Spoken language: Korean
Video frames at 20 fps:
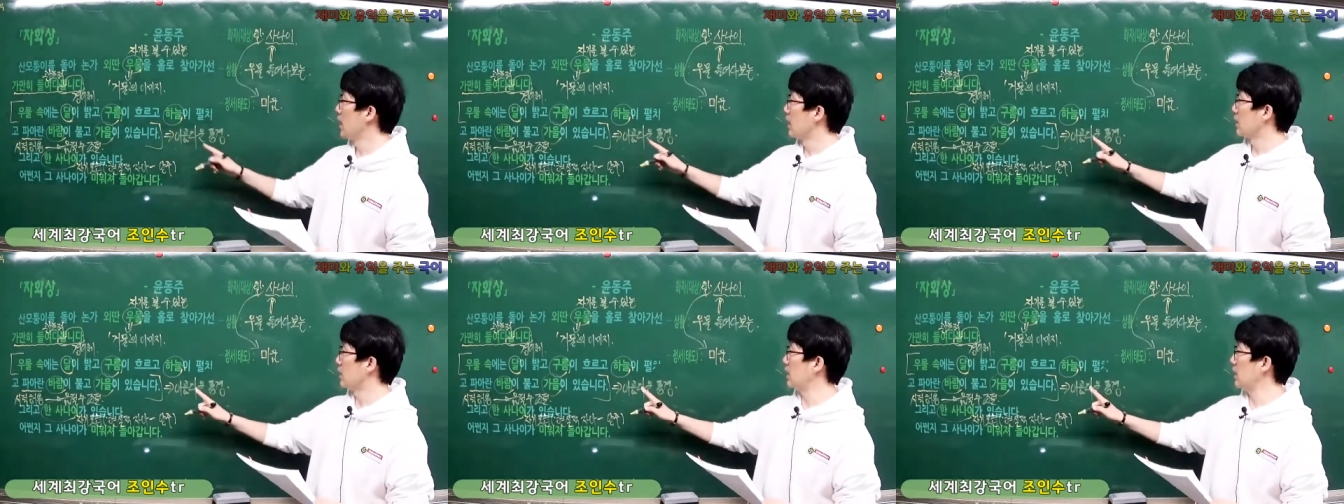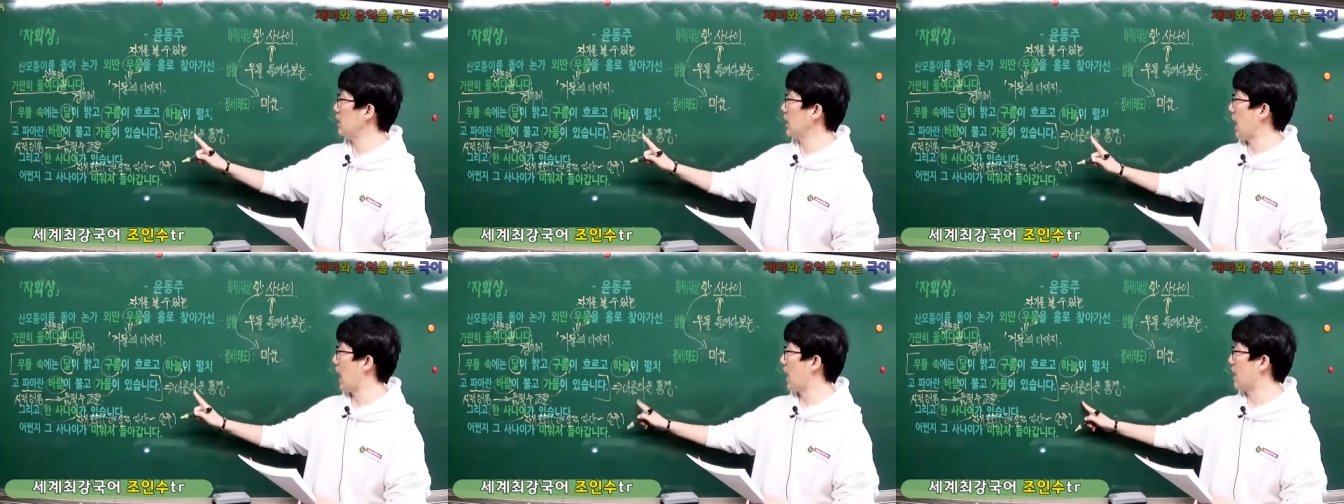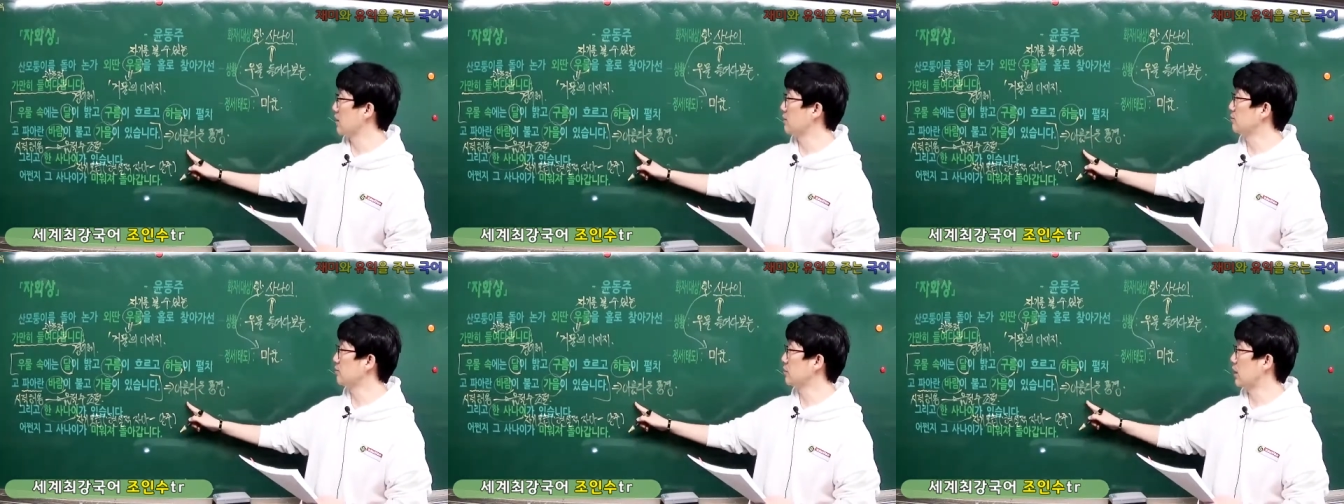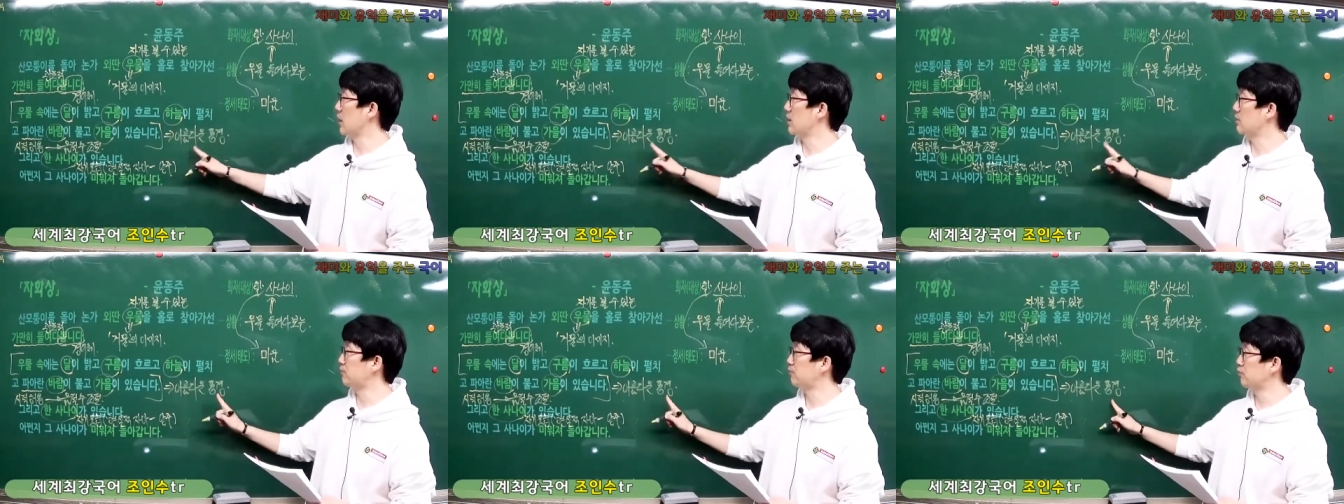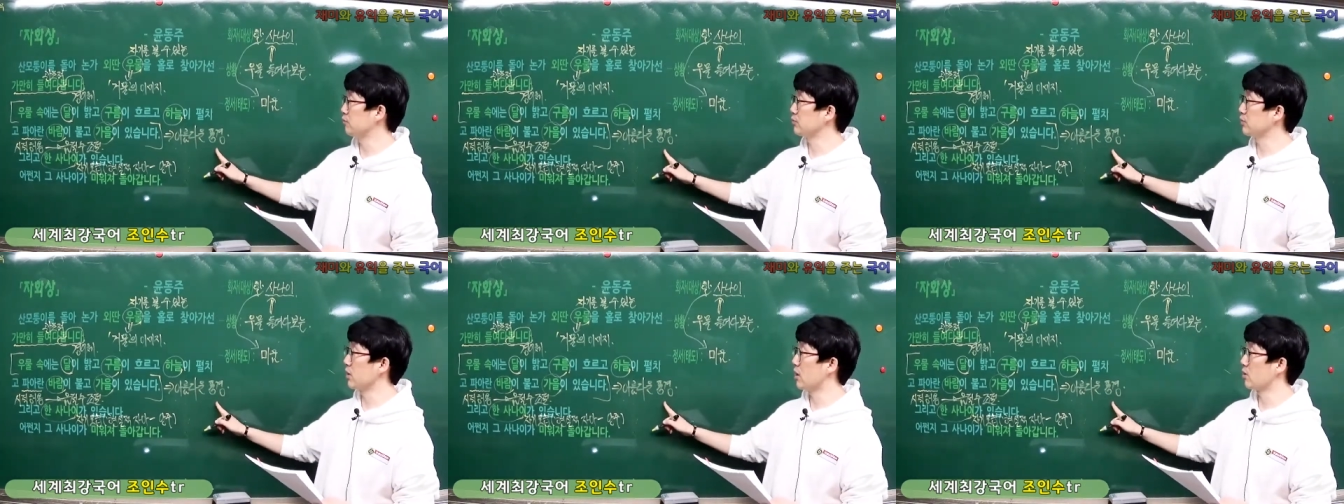이 아름다운
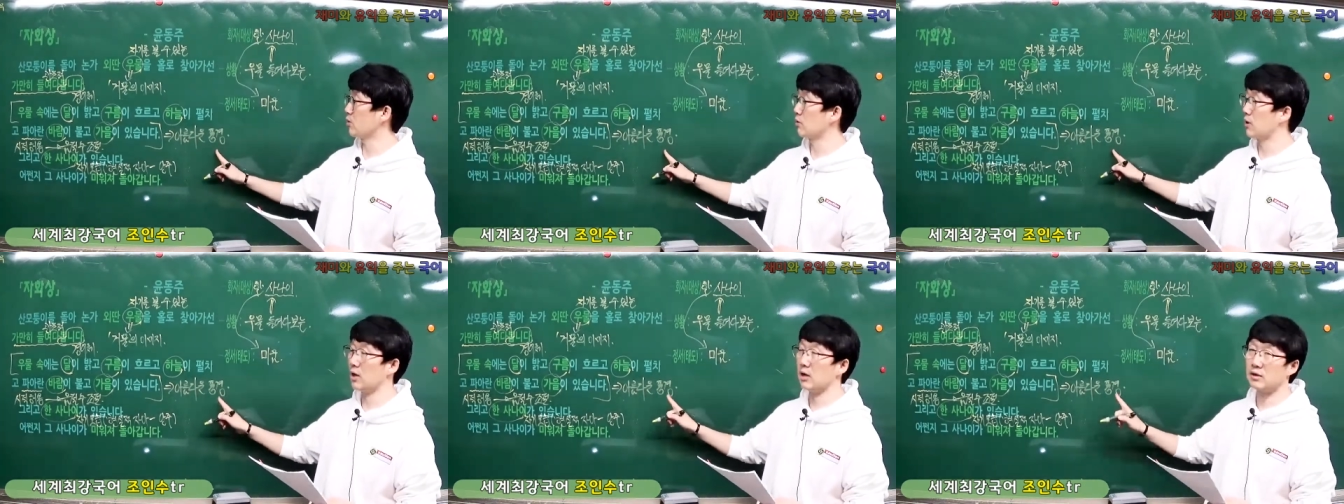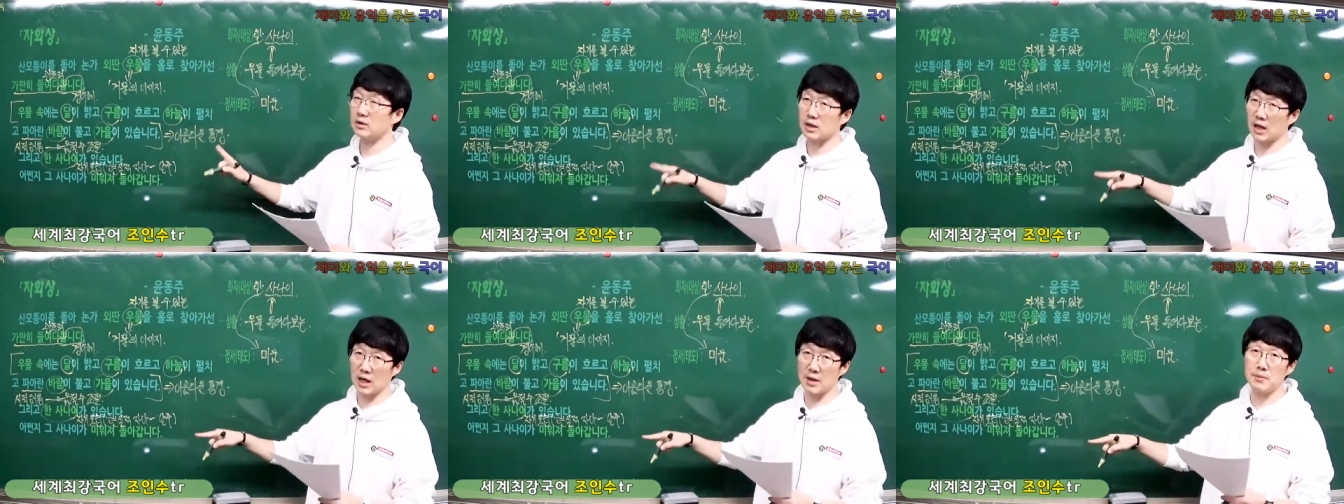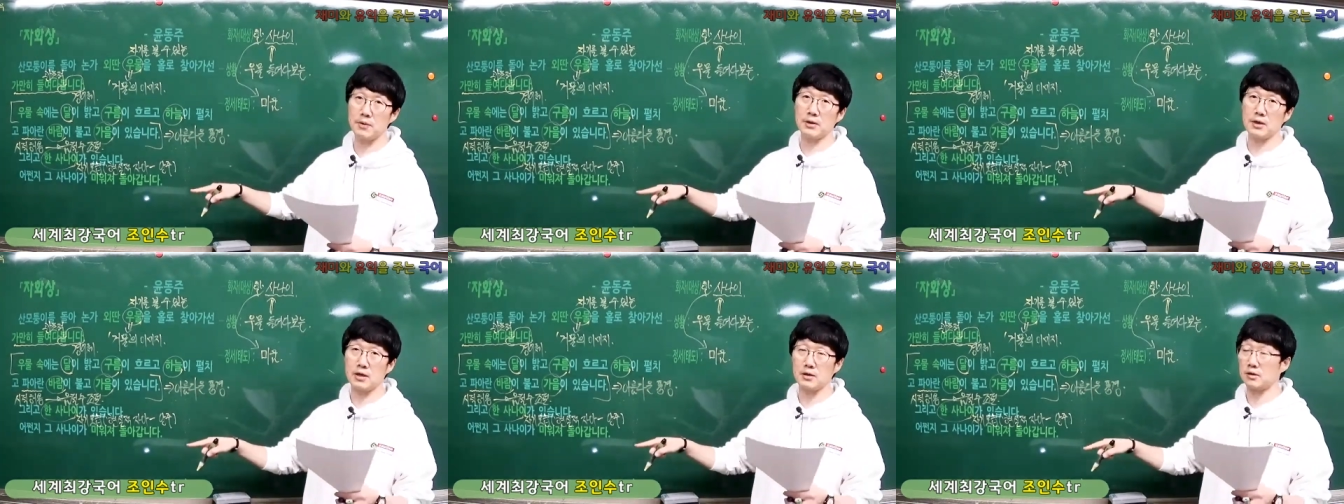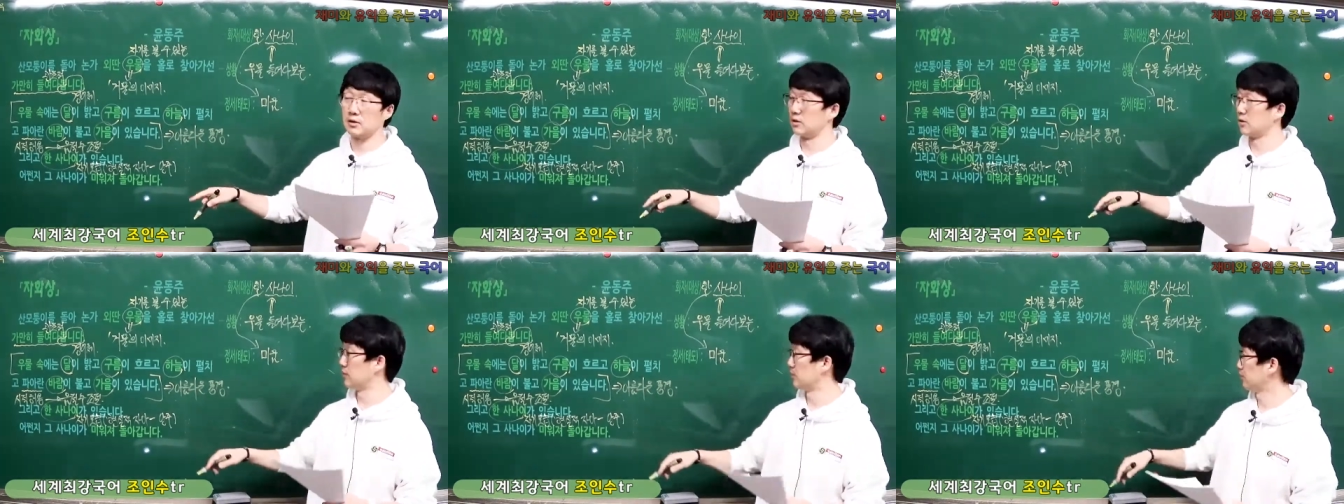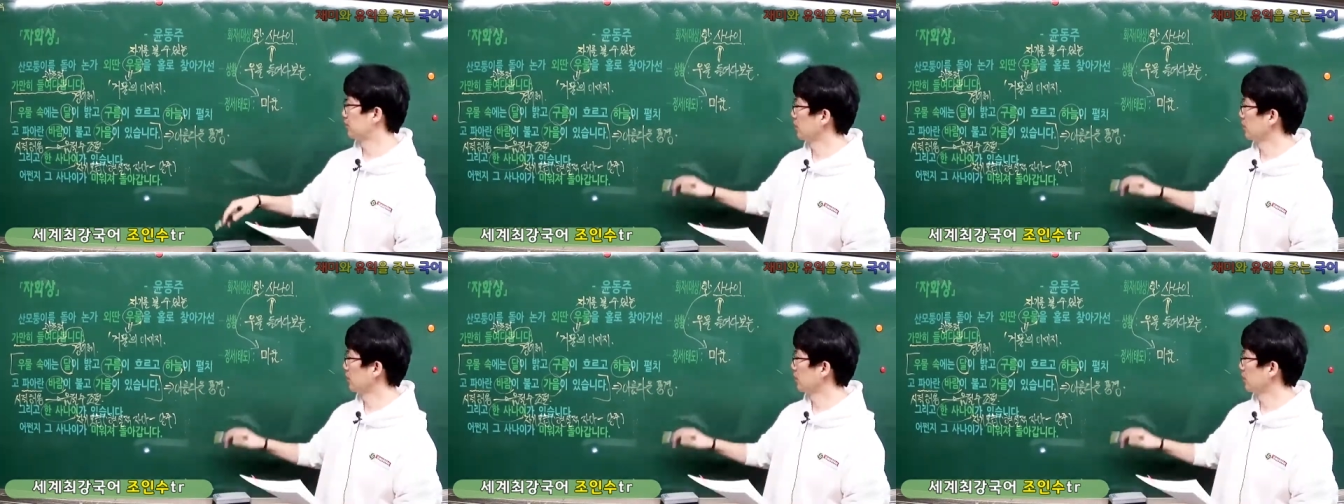풍경과 대비되는